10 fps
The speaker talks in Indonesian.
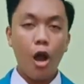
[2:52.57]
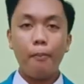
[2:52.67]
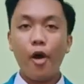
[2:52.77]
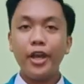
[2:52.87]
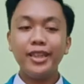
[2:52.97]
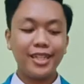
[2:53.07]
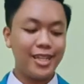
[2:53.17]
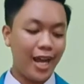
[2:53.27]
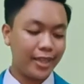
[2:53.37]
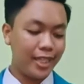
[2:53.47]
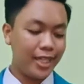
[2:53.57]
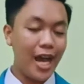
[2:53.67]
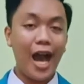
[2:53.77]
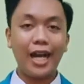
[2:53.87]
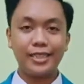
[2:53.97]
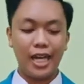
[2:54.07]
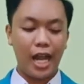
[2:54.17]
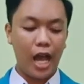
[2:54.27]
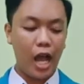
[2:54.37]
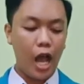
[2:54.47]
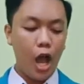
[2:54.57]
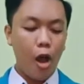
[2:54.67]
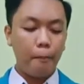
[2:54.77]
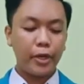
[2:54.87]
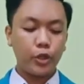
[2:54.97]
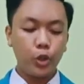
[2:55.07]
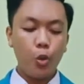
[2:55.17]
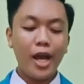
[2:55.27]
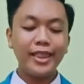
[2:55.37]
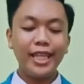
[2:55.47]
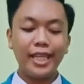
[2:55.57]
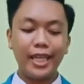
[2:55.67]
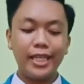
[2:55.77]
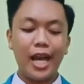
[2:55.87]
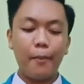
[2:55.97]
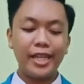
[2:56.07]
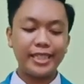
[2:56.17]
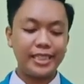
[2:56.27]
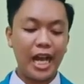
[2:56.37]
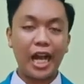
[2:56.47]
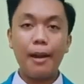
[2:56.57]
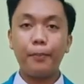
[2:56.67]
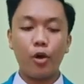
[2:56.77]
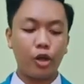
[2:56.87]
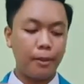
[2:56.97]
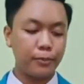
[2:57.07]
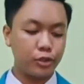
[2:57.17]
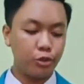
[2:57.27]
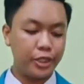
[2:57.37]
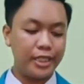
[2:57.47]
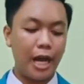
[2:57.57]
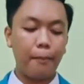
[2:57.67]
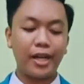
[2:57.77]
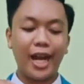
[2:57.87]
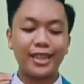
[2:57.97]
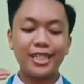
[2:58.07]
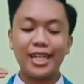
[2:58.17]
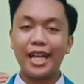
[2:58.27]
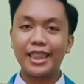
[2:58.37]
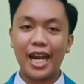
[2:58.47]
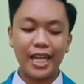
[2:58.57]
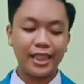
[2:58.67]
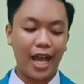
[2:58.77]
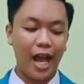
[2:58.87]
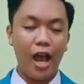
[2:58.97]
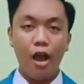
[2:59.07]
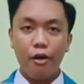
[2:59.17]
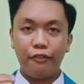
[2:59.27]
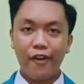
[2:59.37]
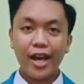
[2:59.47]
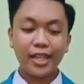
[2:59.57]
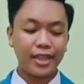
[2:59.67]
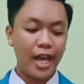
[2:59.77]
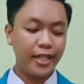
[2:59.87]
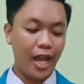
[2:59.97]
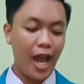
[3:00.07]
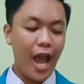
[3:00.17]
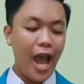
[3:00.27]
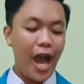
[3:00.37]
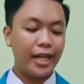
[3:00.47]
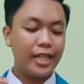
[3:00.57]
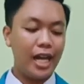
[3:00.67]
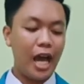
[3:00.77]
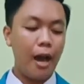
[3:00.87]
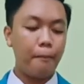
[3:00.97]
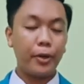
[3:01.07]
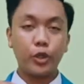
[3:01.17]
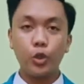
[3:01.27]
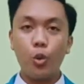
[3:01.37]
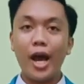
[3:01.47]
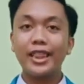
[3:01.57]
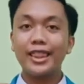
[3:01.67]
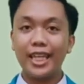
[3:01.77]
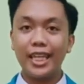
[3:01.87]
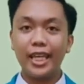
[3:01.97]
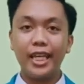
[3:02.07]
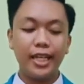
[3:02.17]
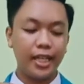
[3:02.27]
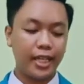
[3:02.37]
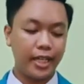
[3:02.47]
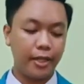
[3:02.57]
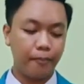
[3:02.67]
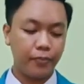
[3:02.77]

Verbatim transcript: Poin yang ketiga adalah perguruan tinggi yang menyediakan program studi yang berkaitan dengan talenta, faktanya adalah perguruan tinggi negeri.